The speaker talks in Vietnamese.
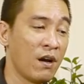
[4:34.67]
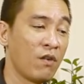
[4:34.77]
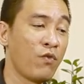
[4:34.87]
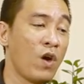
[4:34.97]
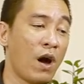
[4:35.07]

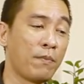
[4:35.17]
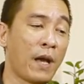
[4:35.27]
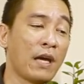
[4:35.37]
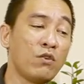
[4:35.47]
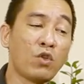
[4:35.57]
phối hợp
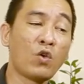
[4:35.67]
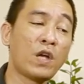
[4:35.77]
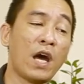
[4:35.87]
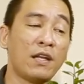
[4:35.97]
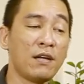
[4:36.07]
các yếu tố
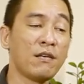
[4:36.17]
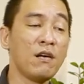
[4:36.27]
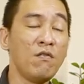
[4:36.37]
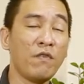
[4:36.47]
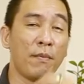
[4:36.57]
trên
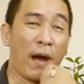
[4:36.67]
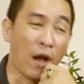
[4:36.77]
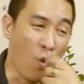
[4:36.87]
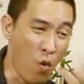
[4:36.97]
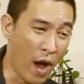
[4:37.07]
đứng về mặt
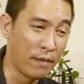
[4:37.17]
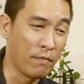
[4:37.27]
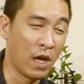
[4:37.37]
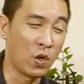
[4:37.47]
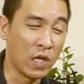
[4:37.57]
ngũ hành
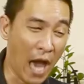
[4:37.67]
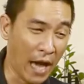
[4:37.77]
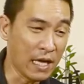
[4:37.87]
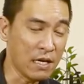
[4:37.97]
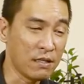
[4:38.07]
mà luận
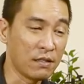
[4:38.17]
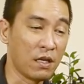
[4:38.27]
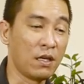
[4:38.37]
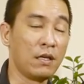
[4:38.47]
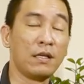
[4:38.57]
giải
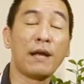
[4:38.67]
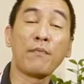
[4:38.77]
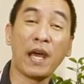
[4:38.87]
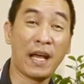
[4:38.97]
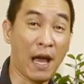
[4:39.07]
thì
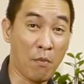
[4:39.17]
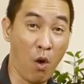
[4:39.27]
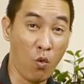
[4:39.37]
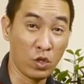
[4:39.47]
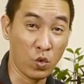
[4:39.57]
năm nay căn
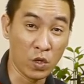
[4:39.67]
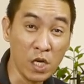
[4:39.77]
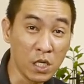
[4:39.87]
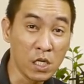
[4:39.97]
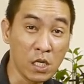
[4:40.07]
mậu nó thuộc
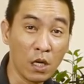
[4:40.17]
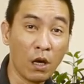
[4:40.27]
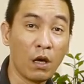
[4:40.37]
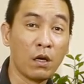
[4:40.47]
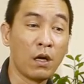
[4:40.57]
dương
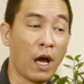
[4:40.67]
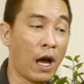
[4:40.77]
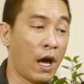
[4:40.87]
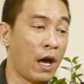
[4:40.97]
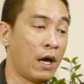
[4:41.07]

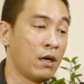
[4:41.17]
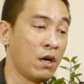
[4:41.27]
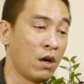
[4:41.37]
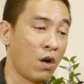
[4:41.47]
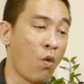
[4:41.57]
à
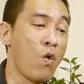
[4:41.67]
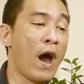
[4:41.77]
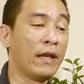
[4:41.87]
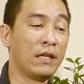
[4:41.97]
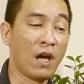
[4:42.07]
ngũ
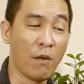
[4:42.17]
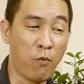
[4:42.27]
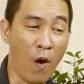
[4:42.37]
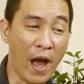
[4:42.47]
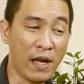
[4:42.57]
hành thì hợp
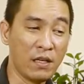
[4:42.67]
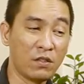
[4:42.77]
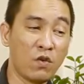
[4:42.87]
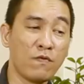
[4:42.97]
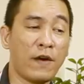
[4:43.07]
hỏa
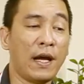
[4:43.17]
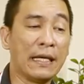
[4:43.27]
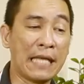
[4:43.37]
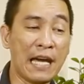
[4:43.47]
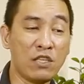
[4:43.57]
trung vận
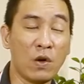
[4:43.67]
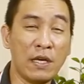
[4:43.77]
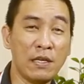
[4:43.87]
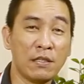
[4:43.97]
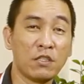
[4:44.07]
là thái
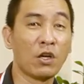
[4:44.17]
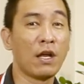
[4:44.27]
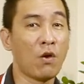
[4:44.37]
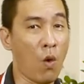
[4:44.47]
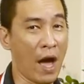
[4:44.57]
chủy cho
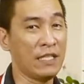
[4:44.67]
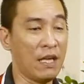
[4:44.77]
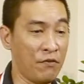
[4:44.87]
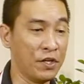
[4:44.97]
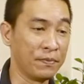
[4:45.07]
nên hỏa
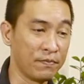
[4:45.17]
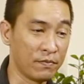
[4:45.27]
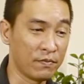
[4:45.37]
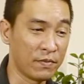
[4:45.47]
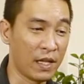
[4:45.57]
sẽ vượng
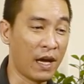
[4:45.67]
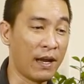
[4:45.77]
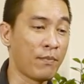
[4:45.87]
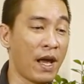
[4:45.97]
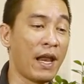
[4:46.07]
là
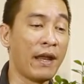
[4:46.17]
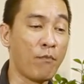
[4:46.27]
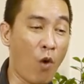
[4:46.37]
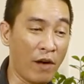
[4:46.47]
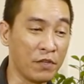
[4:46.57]
năm nay là
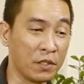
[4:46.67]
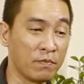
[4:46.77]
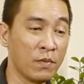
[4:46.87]
năm hỏa vượng